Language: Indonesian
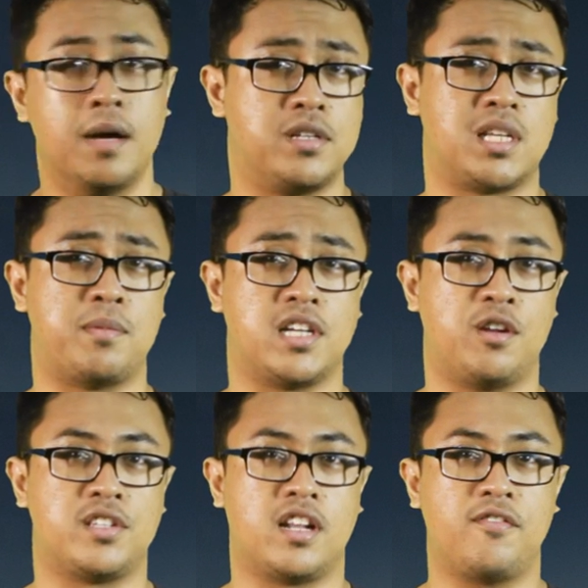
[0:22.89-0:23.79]
Bersama saya
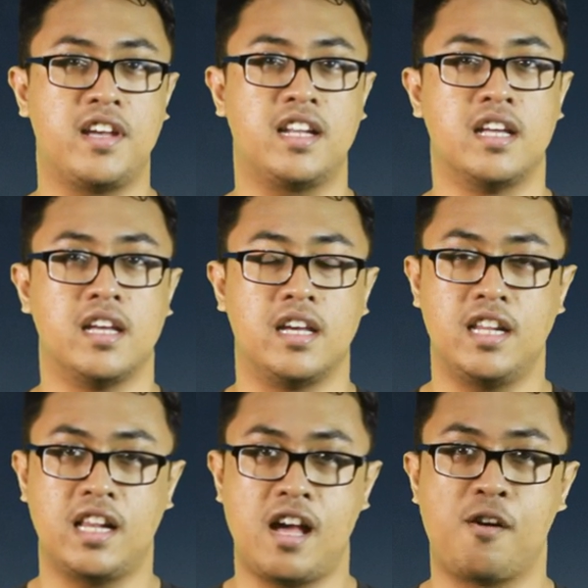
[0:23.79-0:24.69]
Dosan Alfian,
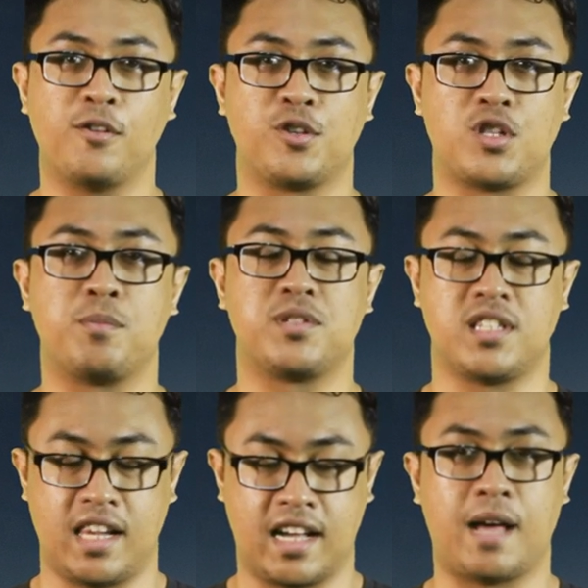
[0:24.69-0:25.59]
inilah Autostop
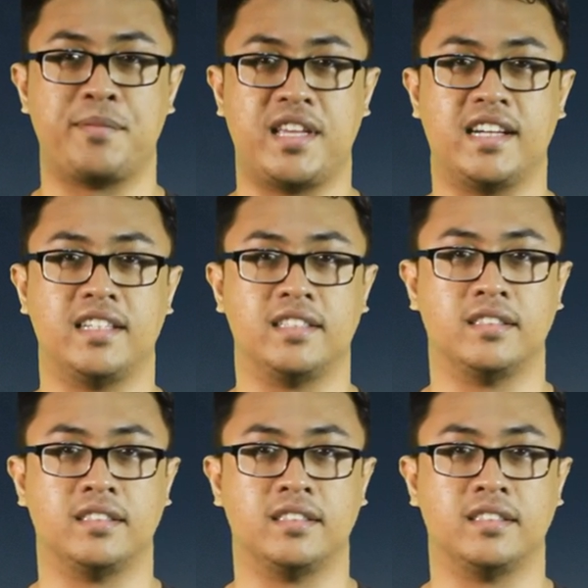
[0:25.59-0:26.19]
selengkapnya.